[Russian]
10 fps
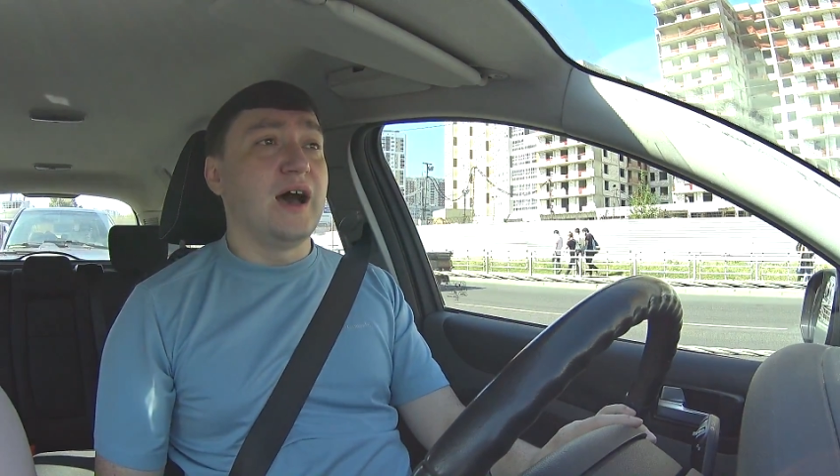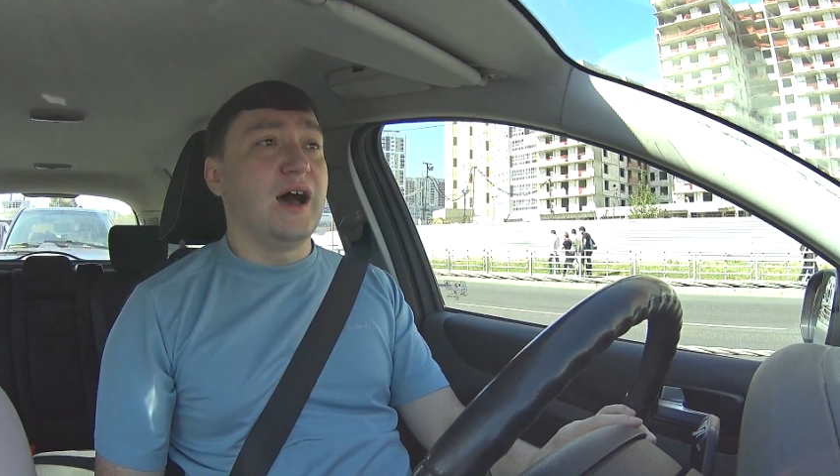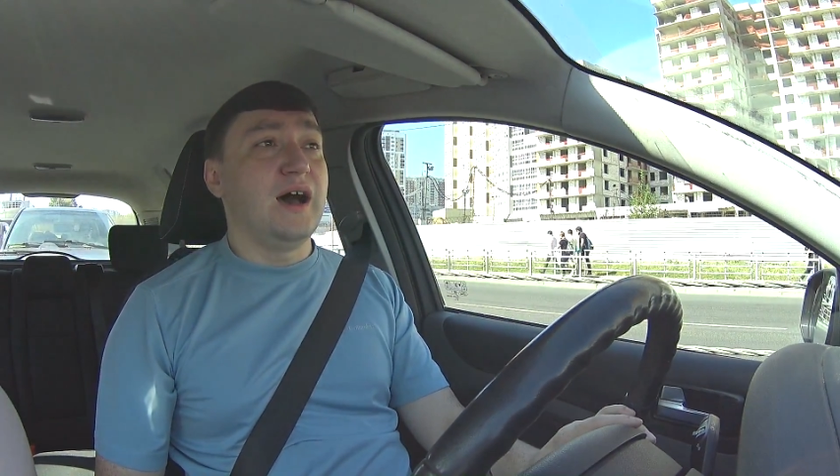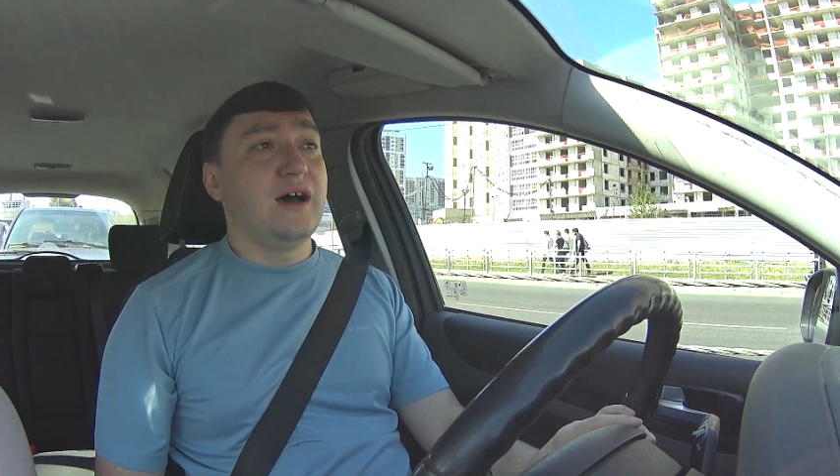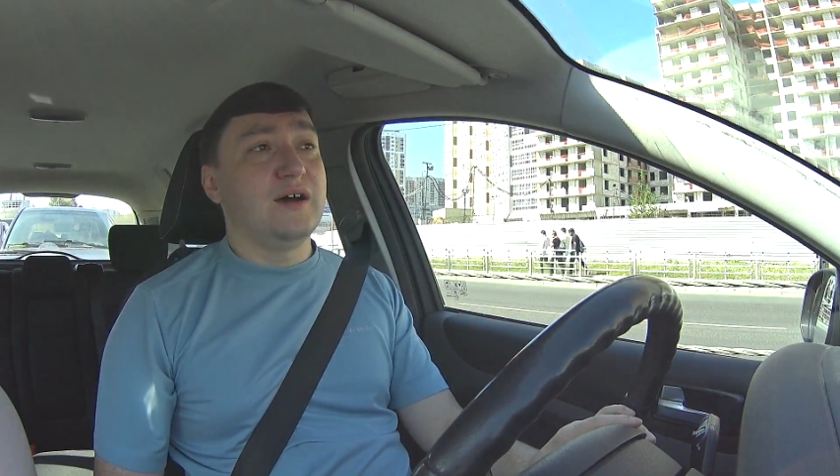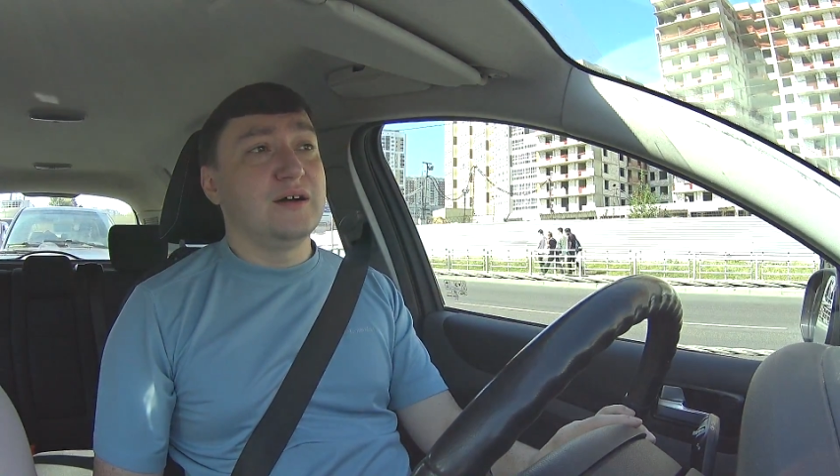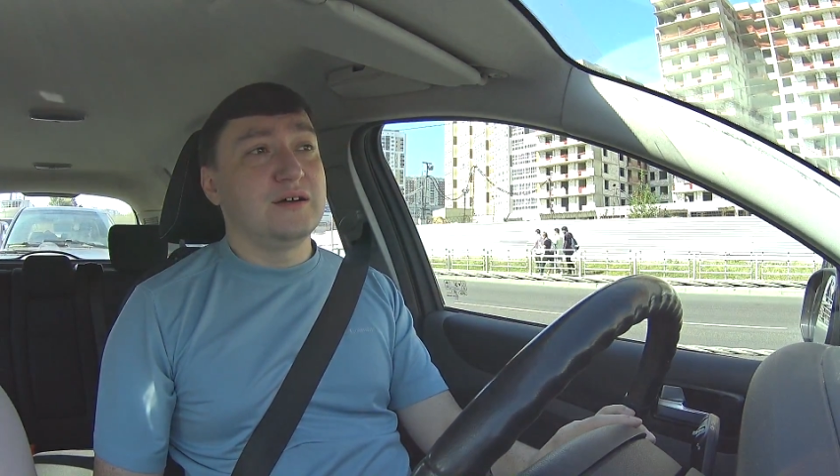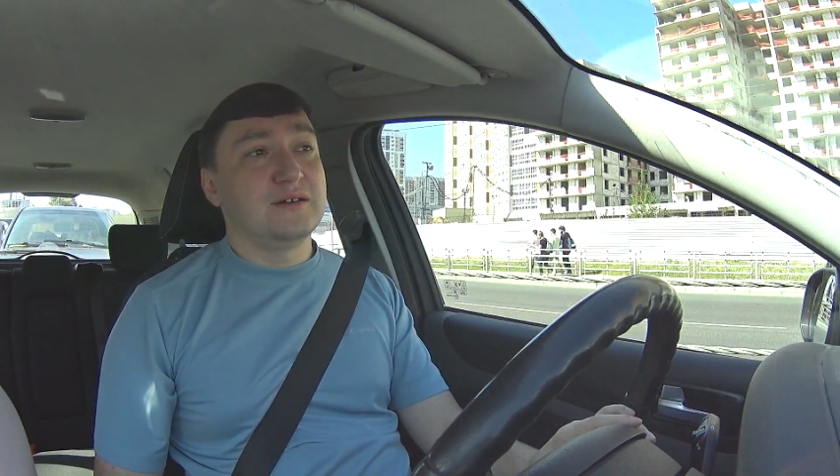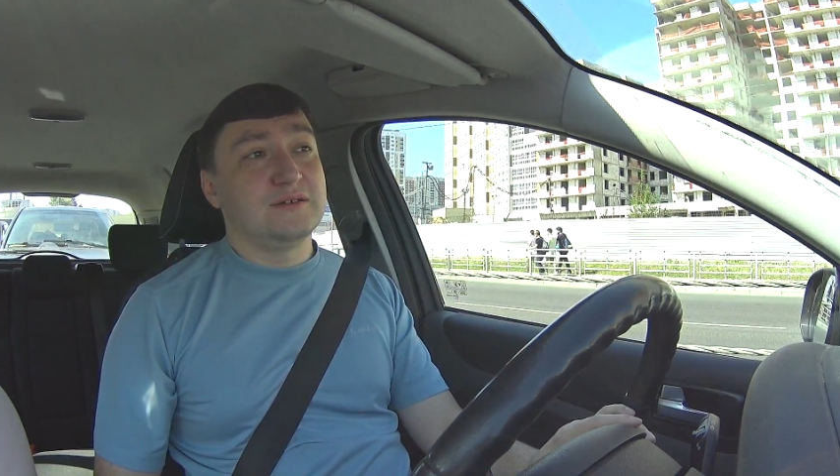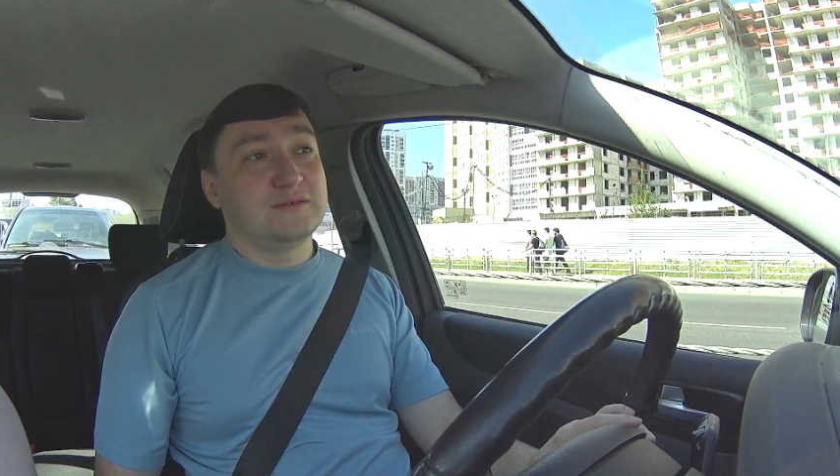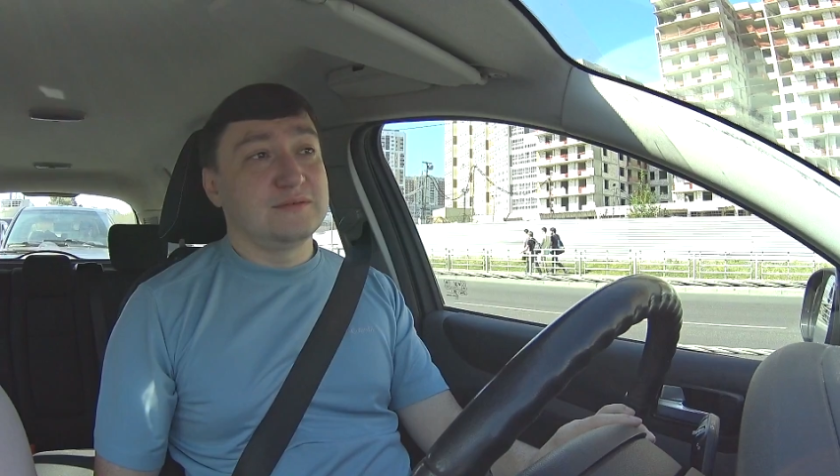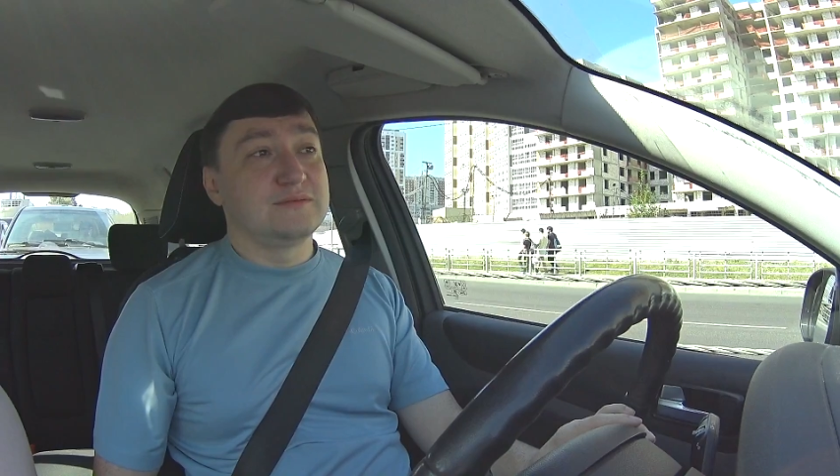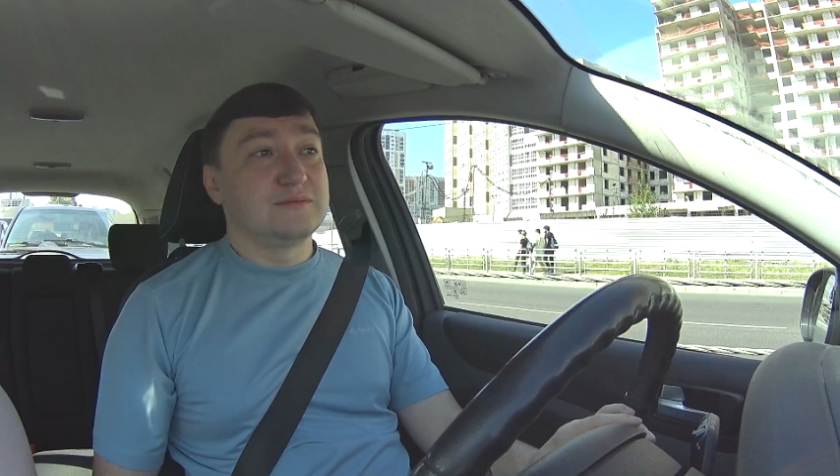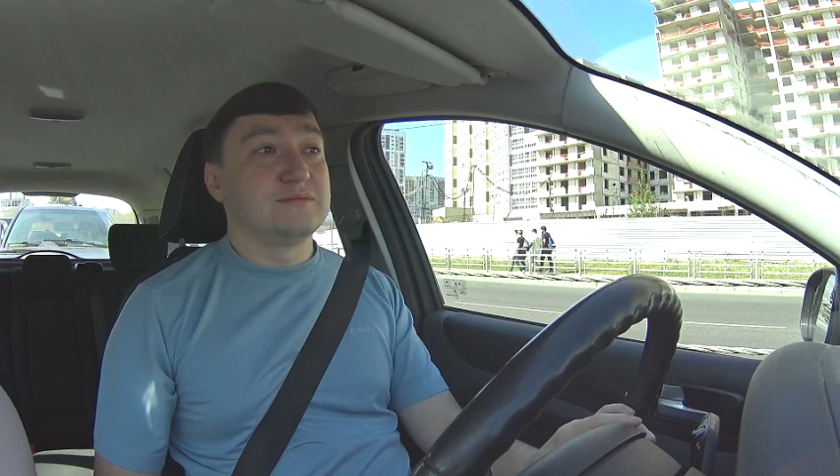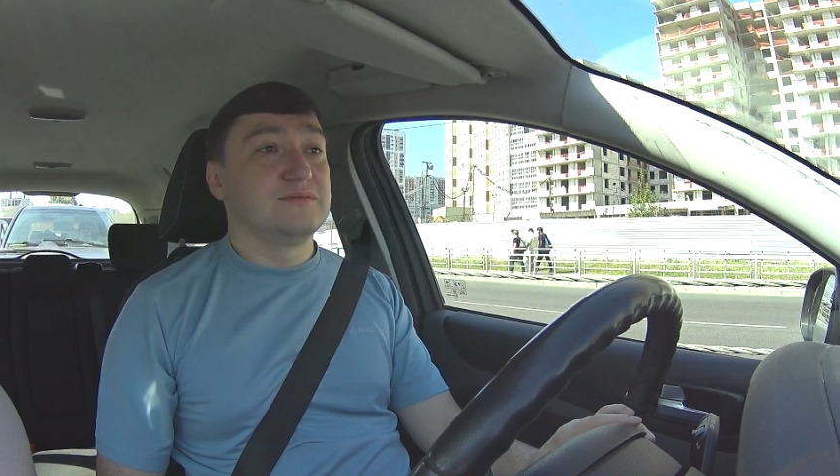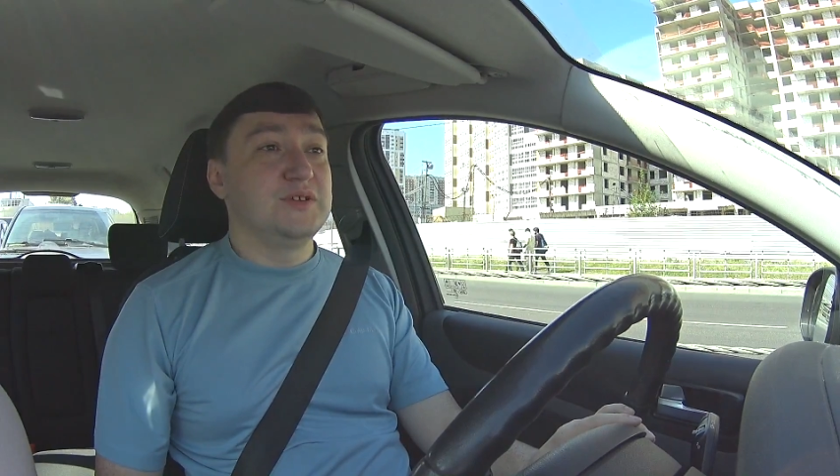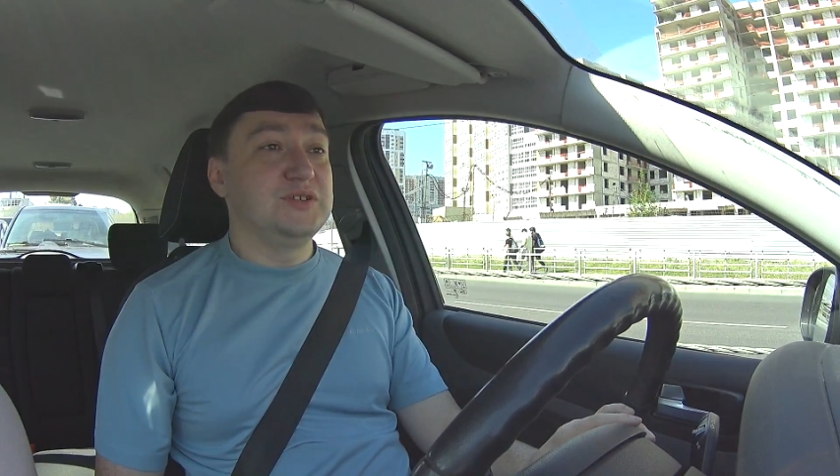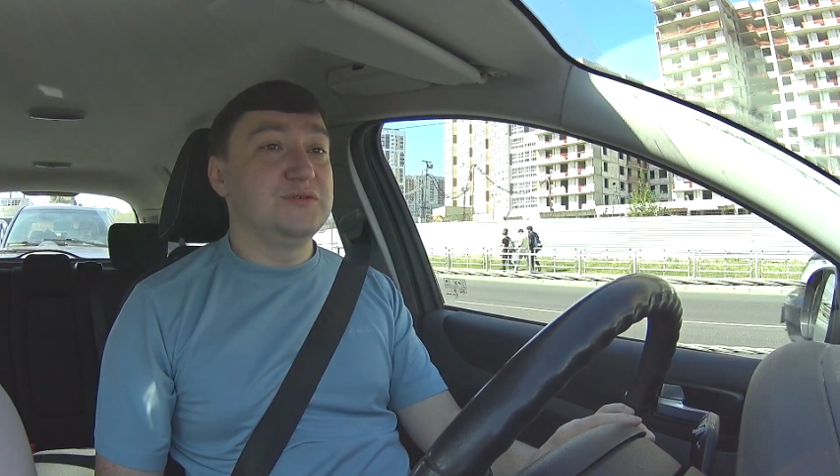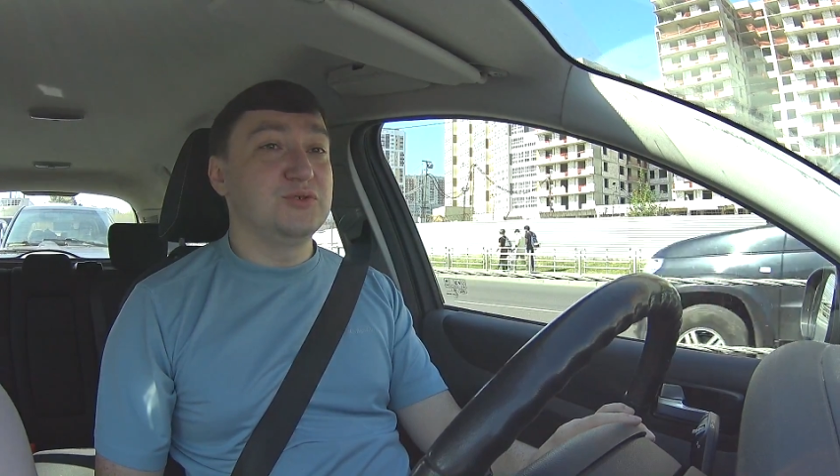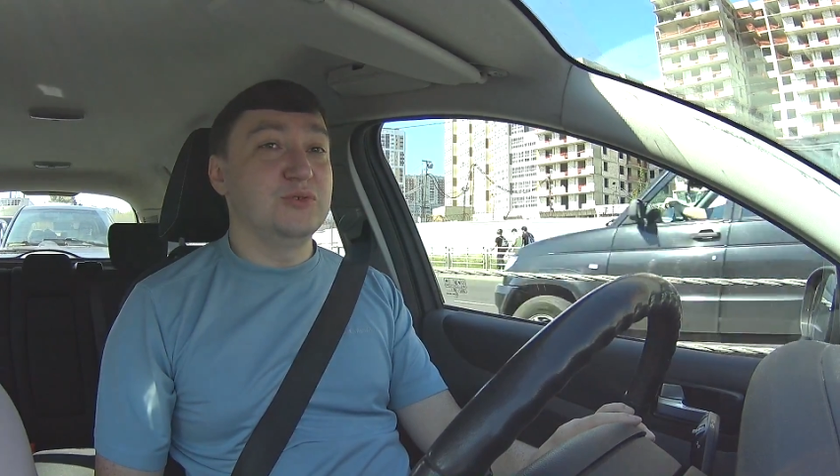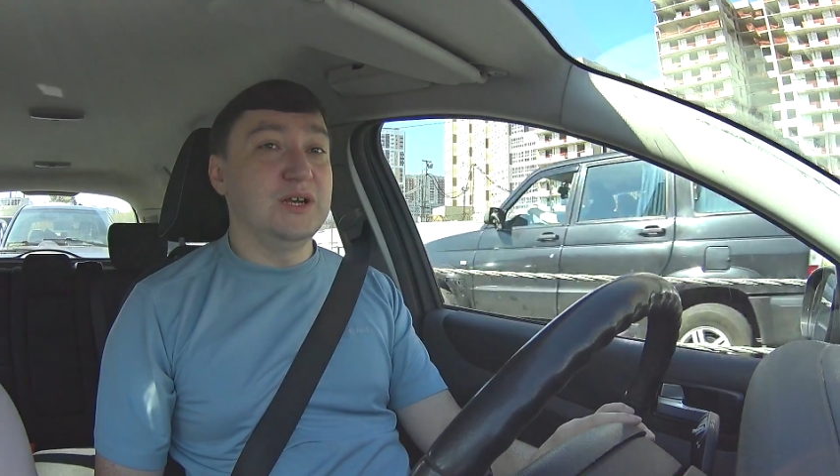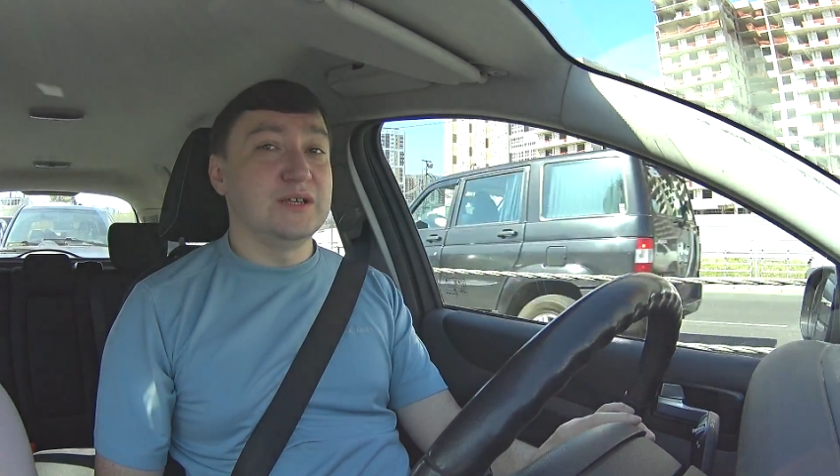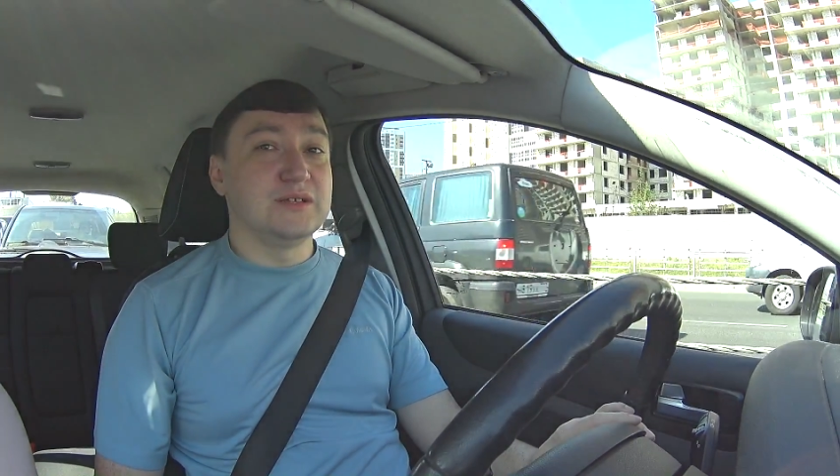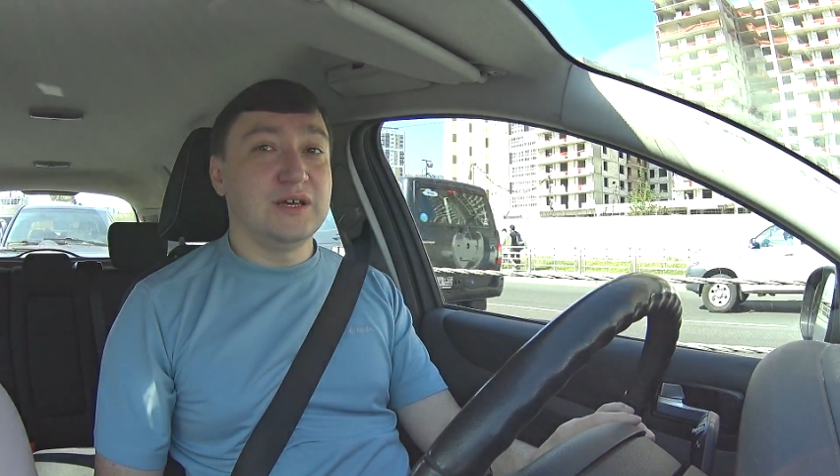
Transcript: а индивидуально,